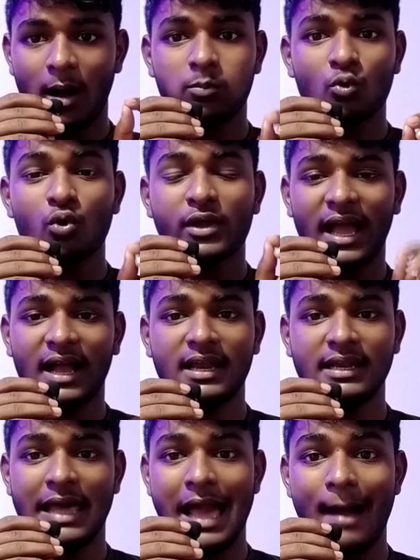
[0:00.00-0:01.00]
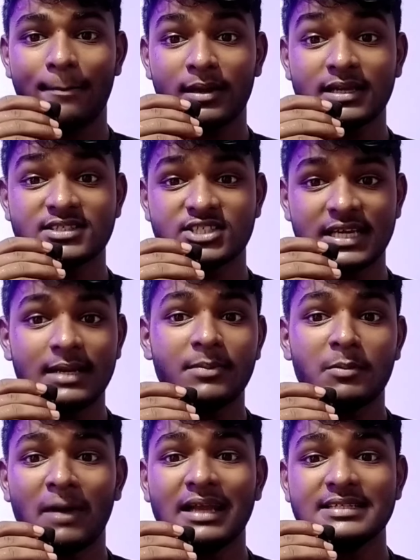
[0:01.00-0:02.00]
आपको क्या करना है आपके
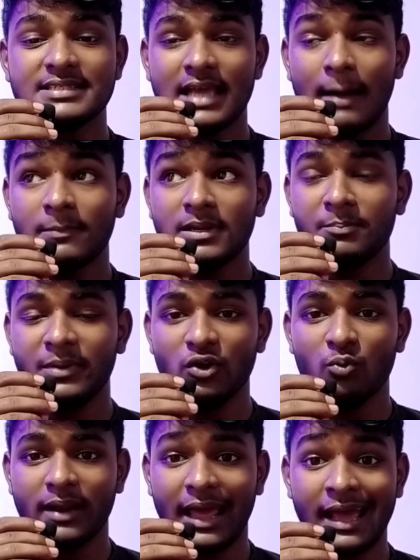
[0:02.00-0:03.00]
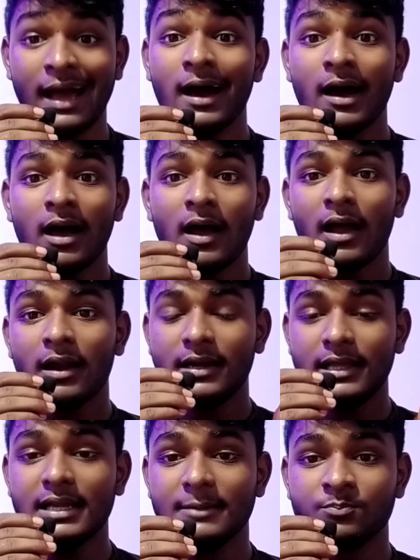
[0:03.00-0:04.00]
चैनल पे मान लीजिए आपने वीडियो बनाया
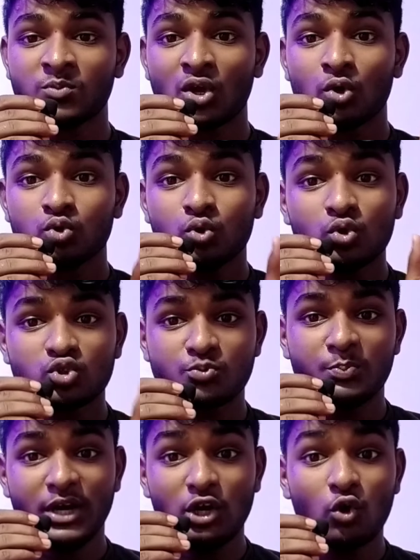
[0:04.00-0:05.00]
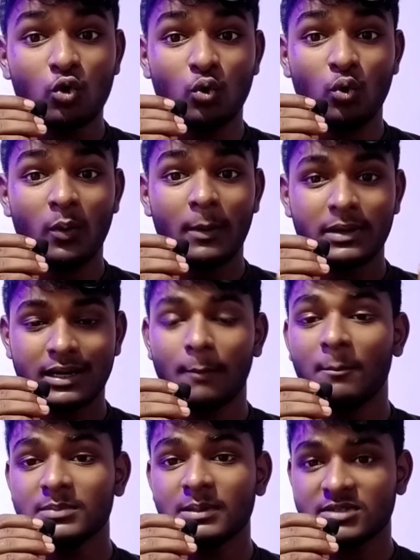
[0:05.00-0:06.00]
ठीक है तो उस वीडियो को
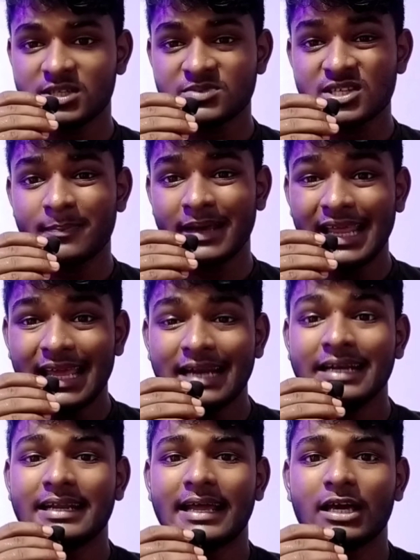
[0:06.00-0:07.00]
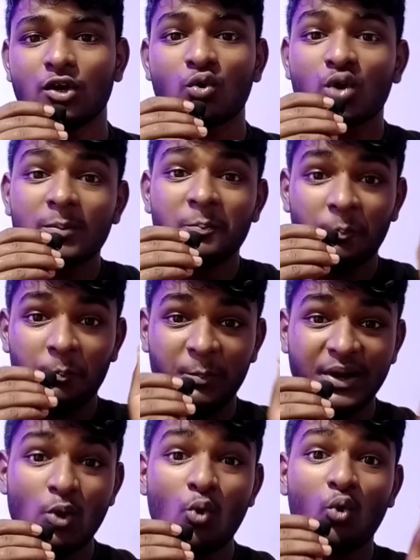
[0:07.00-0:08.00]
सबसे पहले ये ट्राई करो कि
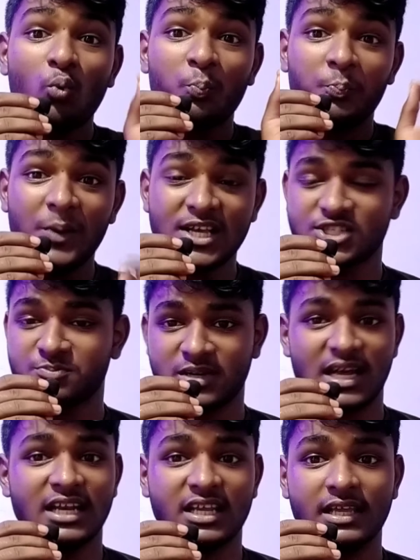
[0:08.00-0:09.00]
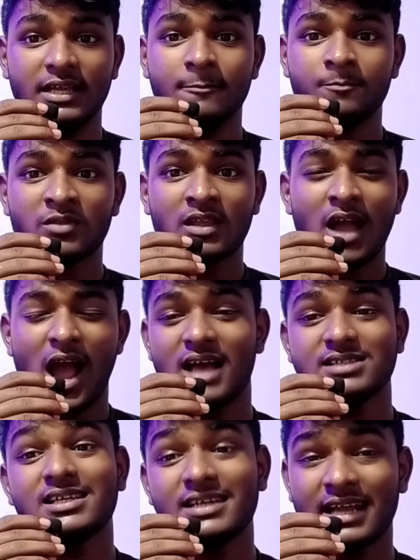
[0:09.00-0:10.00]
वीडियो को बेस्ट बनाने की
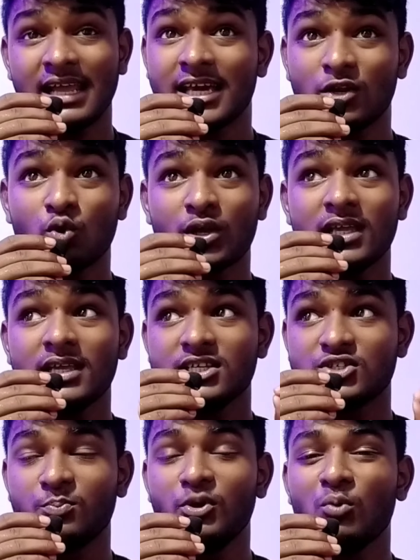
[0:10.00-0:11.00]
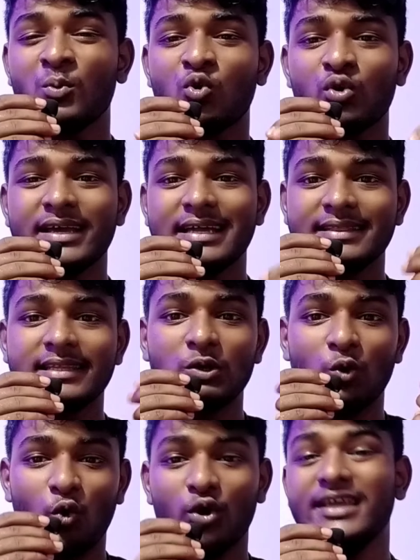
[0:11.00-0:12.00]
ऐसा ट्राई करो कि इस वीडियो में कोई गलती
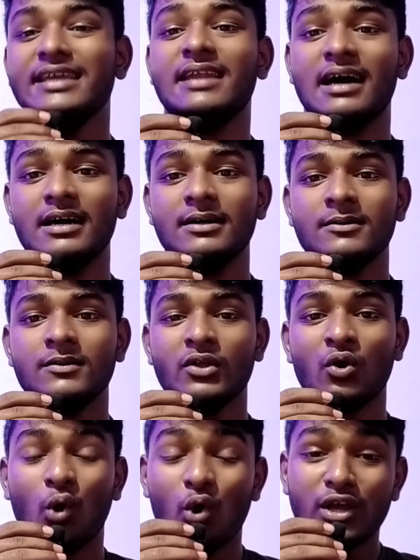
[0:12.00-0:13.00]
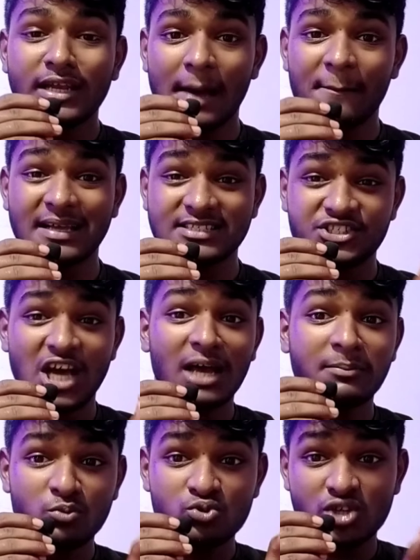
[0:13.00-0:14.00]
हो ही ना हो ही ना पाए
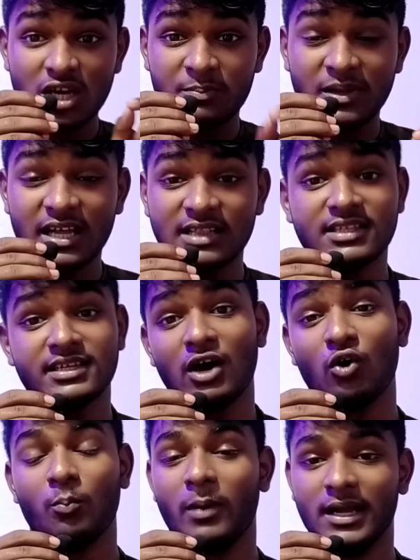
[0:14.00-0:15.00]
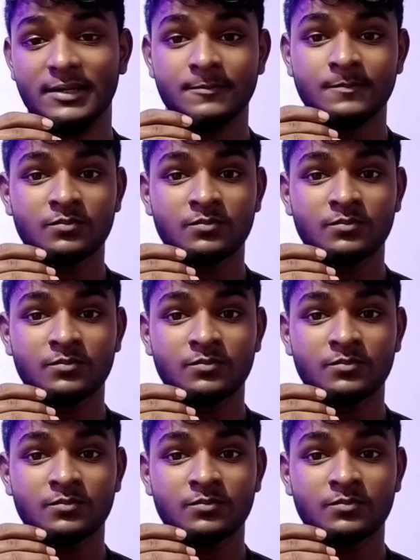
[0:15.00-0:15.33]
जानबूझकर भी गलती ना हो पाए